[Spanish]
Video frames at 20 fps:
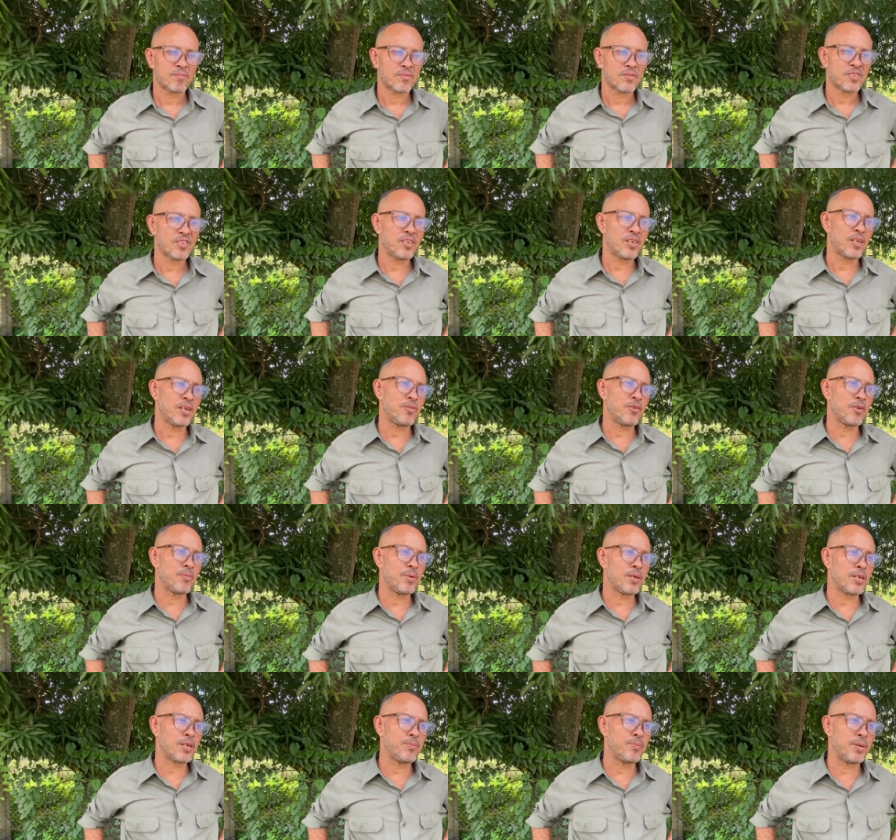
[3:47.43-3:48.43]
No, en la
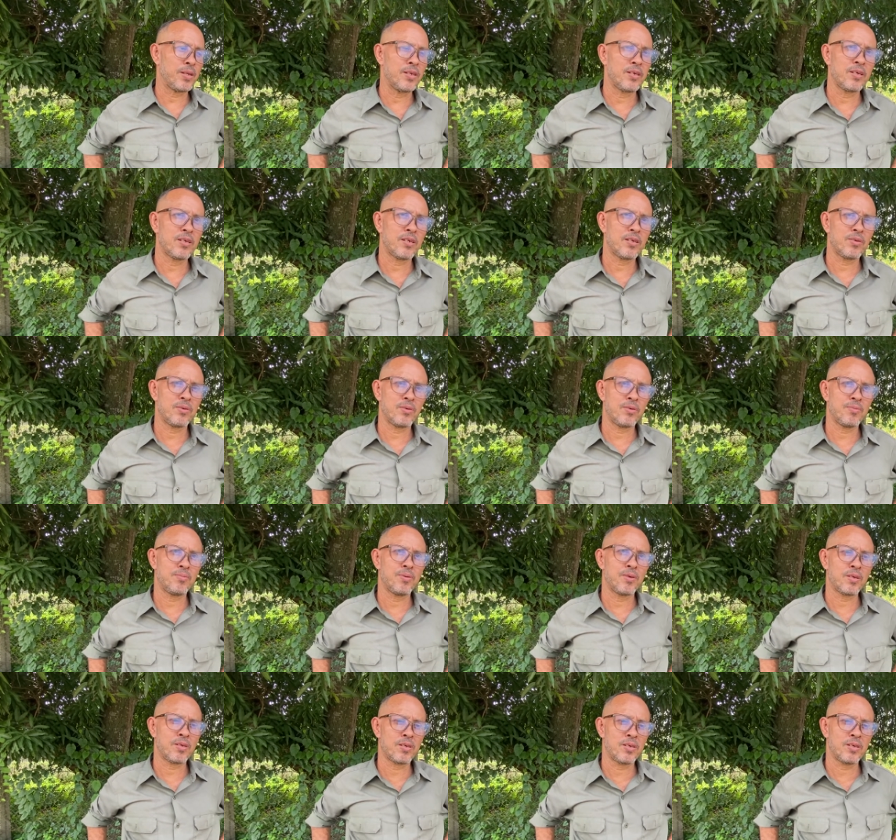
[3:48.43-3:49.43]
forma que predica no,
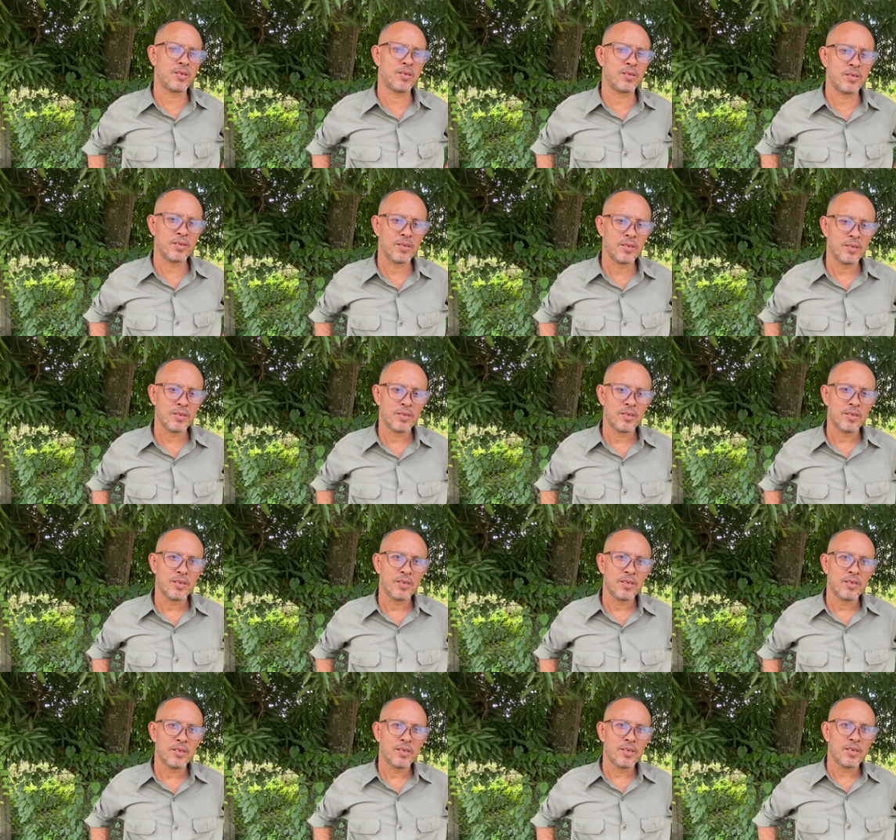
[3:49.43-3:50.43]
porque
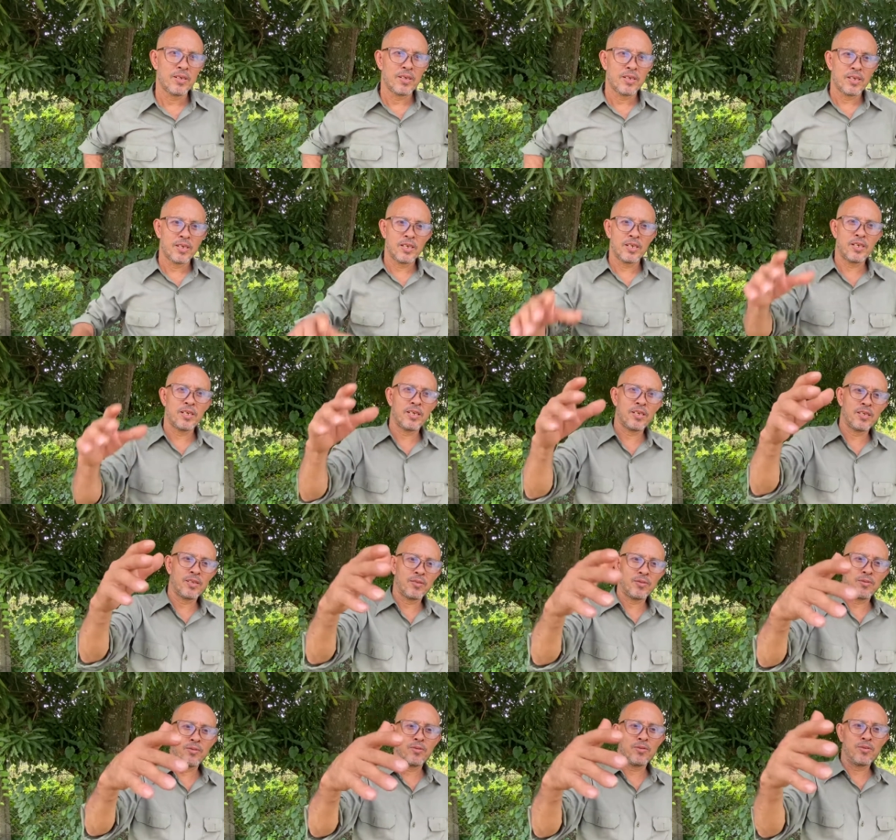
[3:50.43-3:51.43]
eh,
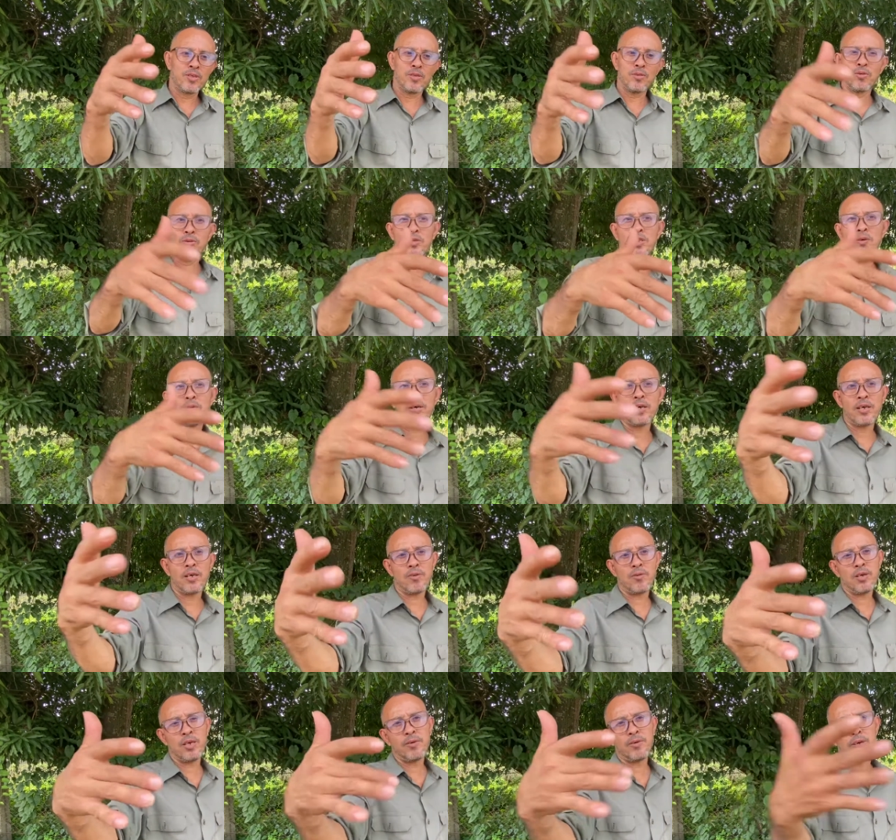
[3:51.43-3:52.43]
si tú te vas a
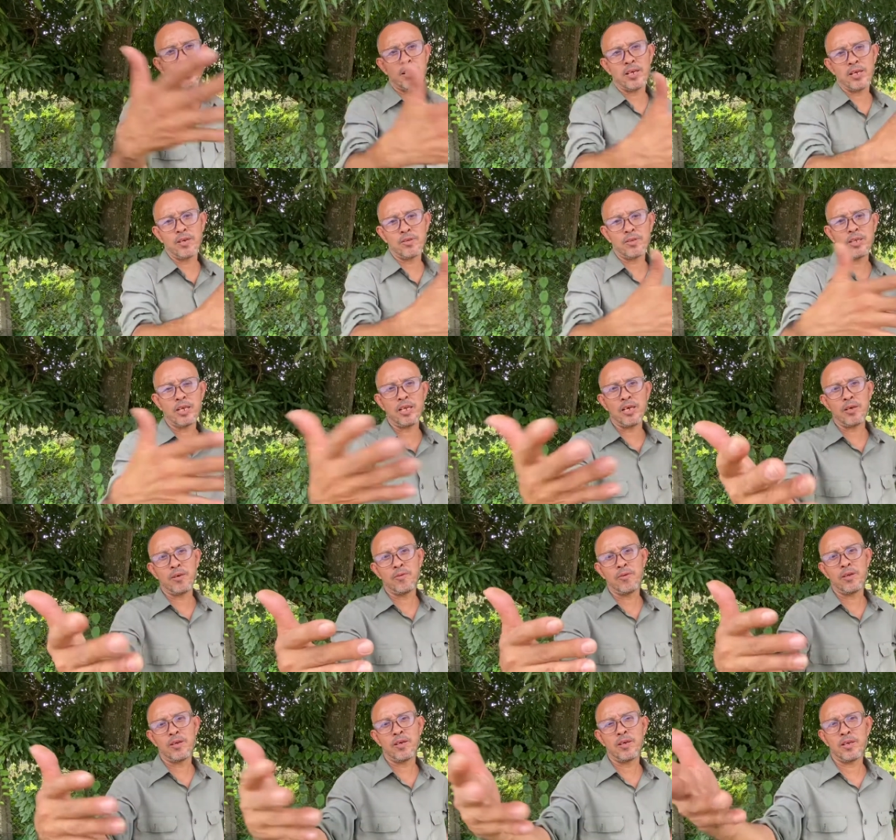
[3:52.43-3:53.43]
los evangelios de la
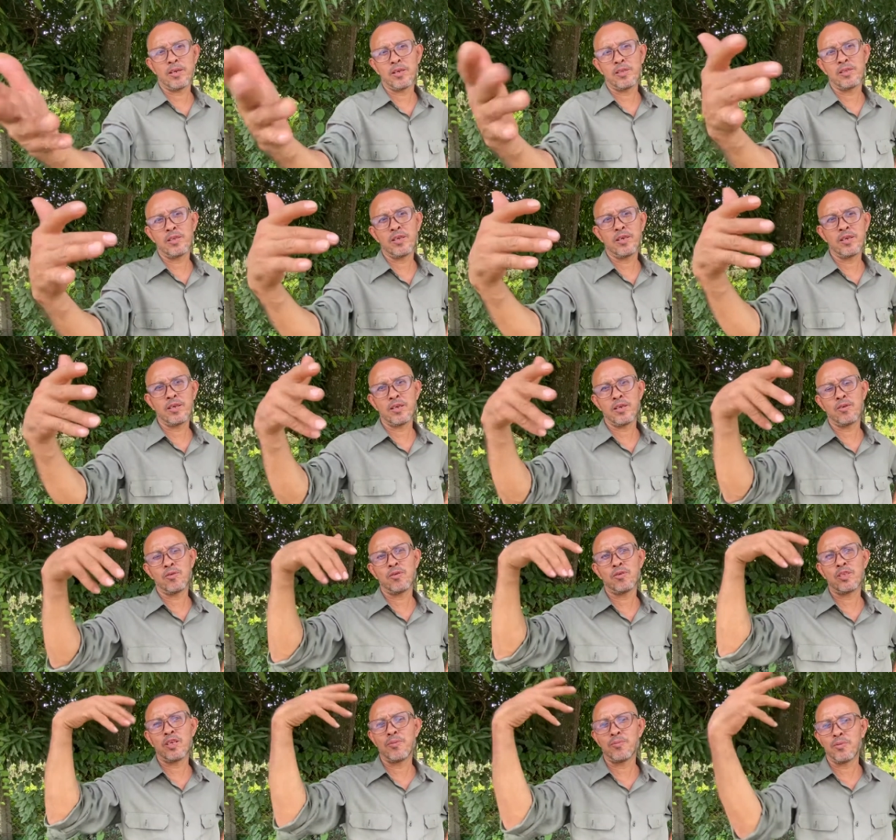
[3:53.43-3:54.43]
Biblia en,
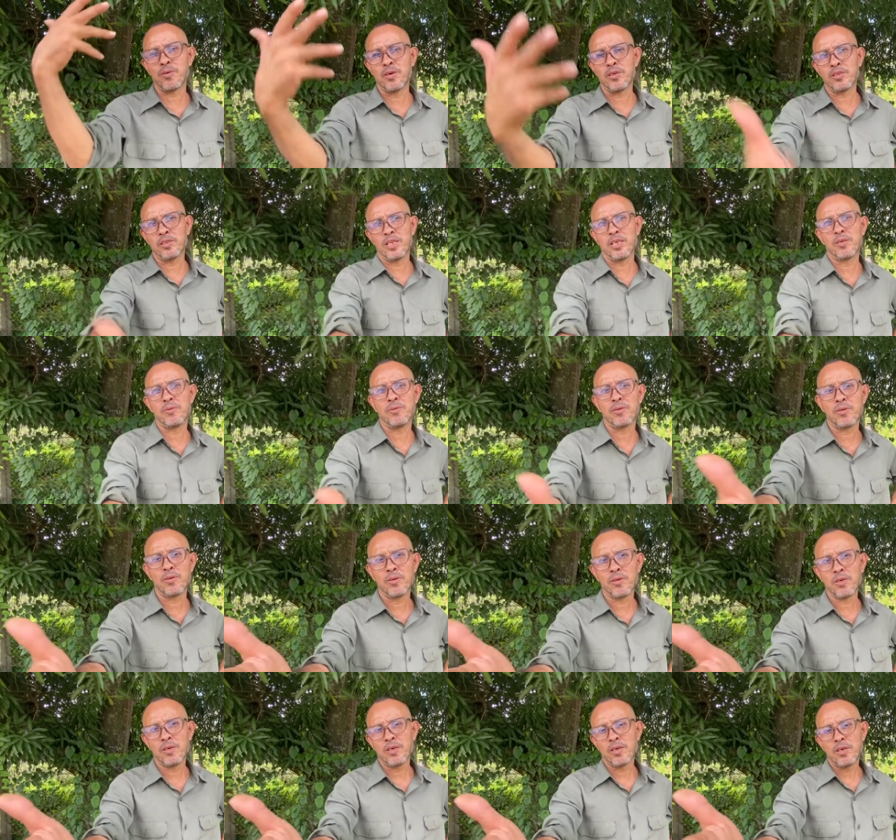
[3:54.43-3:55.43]
los tiempos antiguos,
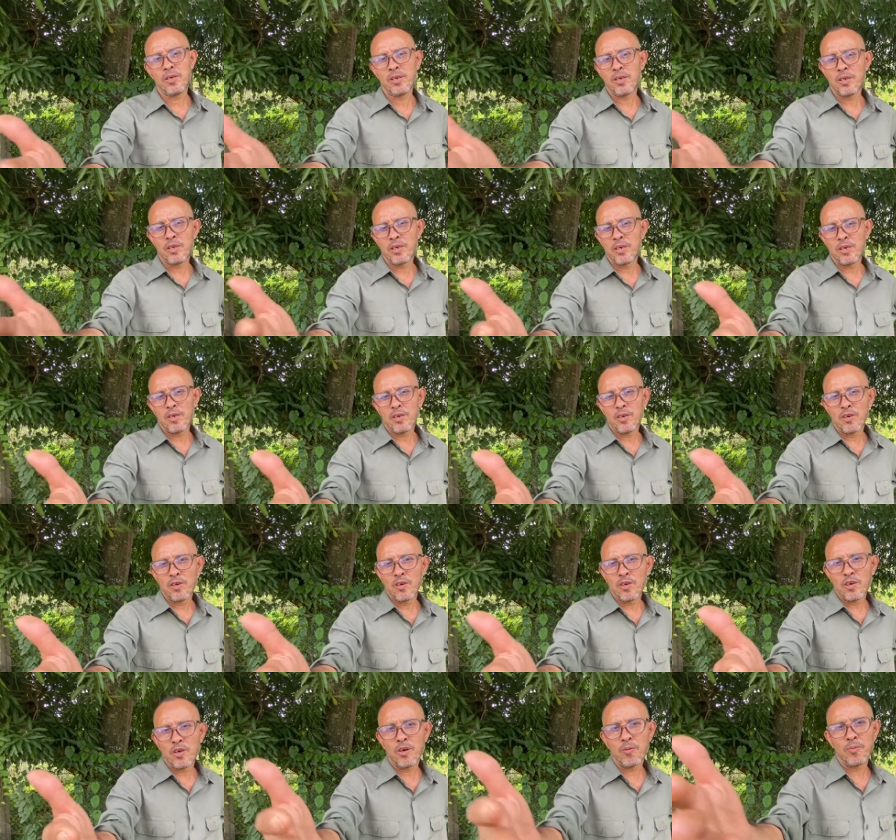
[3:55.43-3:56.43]

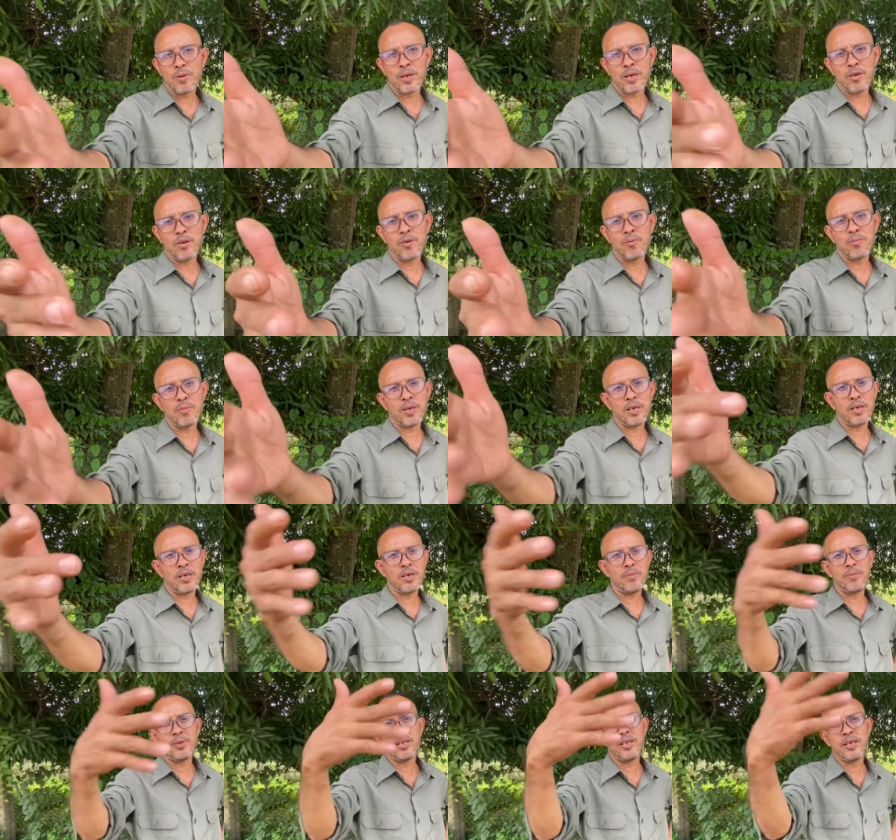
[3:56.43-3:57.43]
hombres, hombres
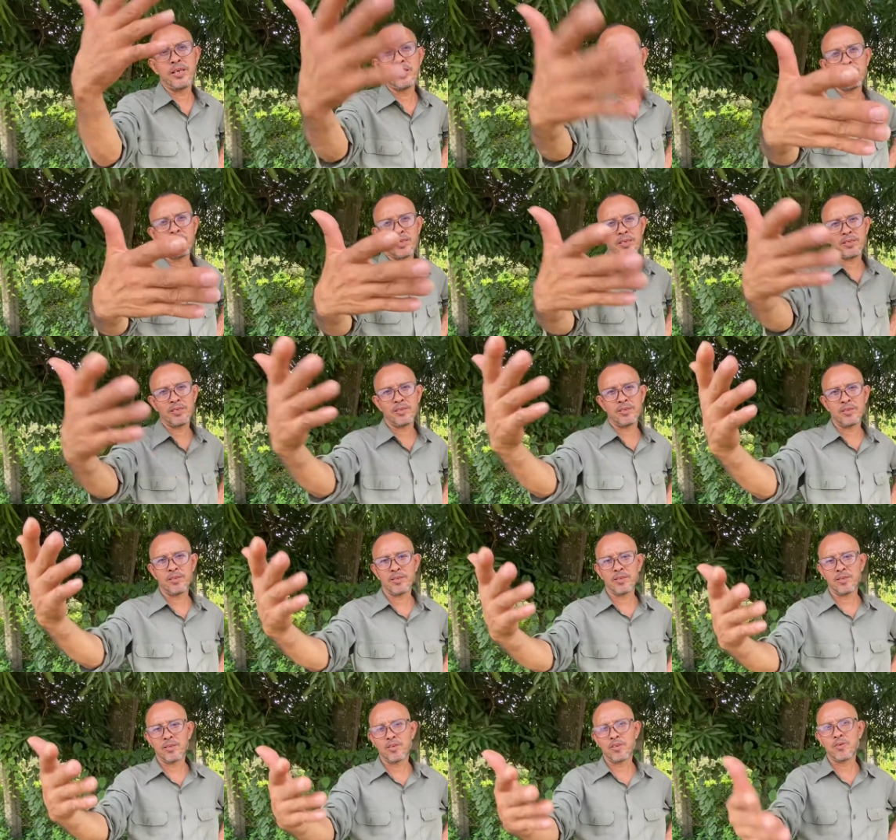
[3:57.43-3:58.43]
eminentes
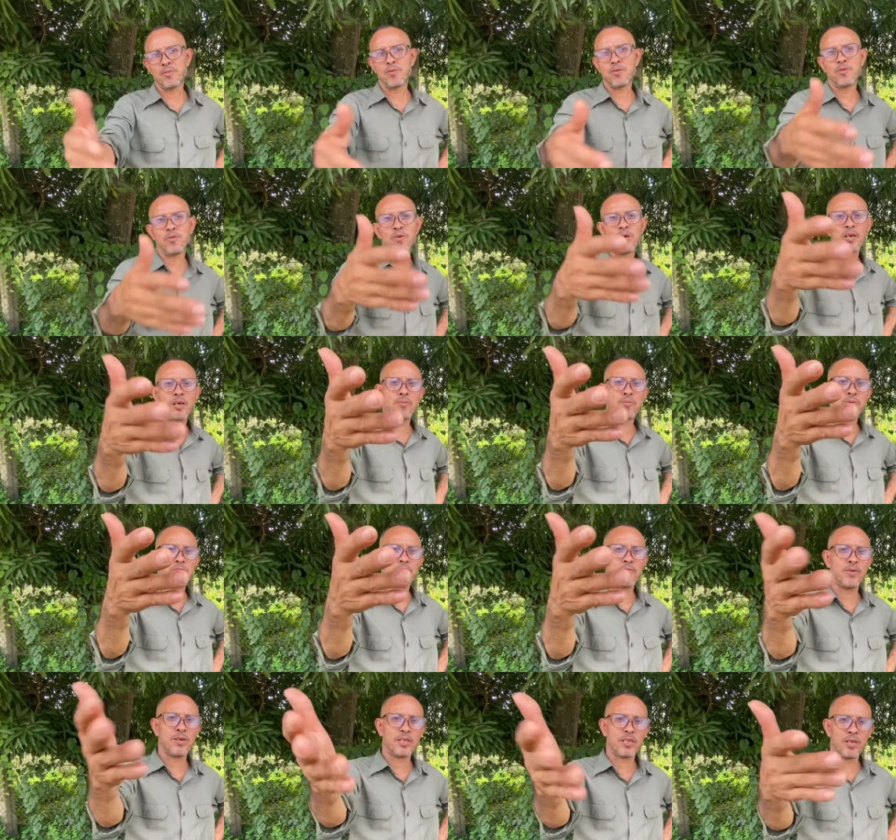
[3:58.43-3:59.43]
como Juan el
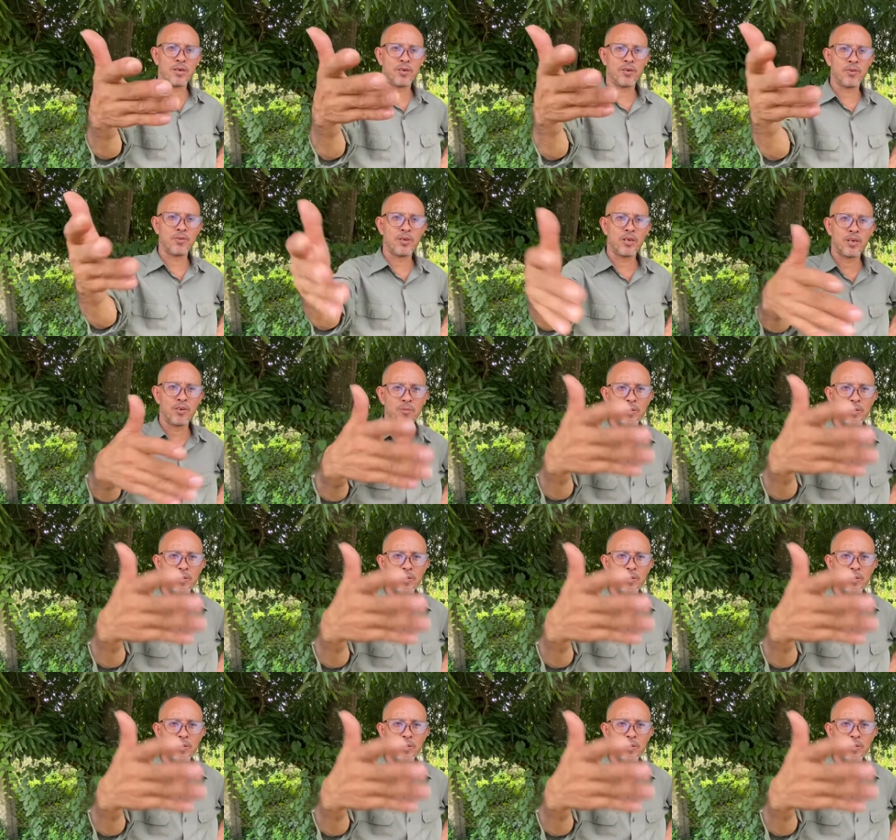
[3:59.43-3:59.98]
Profeta, Juan el